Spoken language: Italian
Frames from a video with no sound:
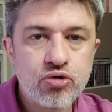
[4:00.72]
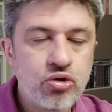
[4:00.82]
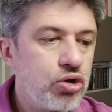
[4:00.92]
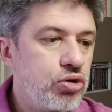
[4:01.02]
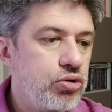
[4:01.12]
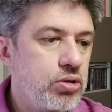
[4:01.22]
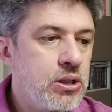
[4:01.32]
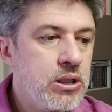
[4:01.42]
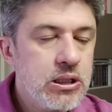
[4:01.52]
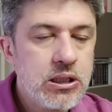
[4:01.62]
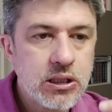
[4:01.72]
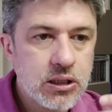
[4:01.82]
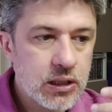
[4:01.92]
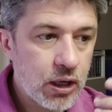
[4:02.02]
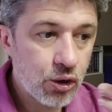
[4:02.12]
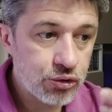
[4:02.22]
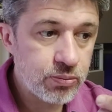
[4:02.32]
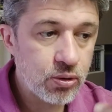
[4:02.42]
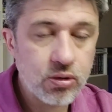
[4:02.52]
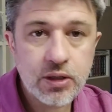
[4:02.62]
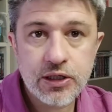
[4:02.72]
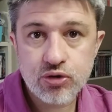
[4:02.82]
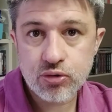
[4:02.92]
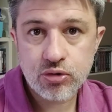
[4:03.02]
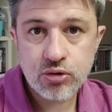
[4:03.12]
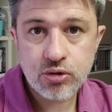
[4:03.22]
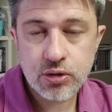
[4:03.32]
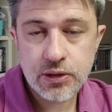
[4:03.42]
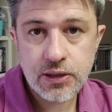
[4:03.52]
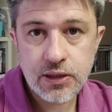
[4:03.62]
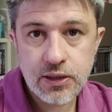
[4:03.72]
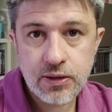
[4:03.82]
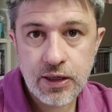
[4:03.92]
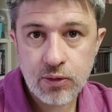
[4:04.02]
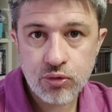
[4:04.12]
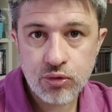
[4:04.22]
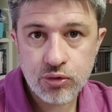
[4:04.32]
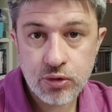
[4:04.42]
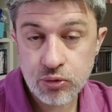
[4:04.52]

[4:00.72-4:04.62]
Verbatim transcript: sconto. Eh, Audible, che sono i, gli audio,